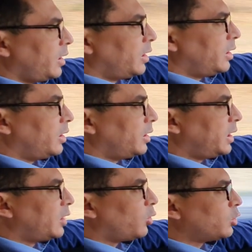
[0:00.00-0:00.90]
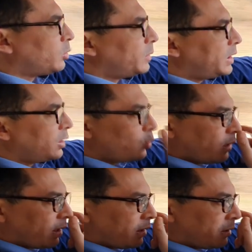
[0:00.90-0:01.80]
آه، انا نقول لكم اللي
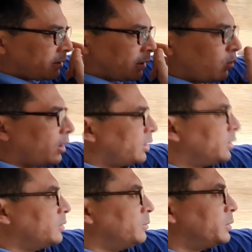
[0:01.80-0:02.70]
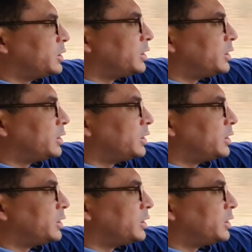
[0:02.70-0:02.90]
هو توا باش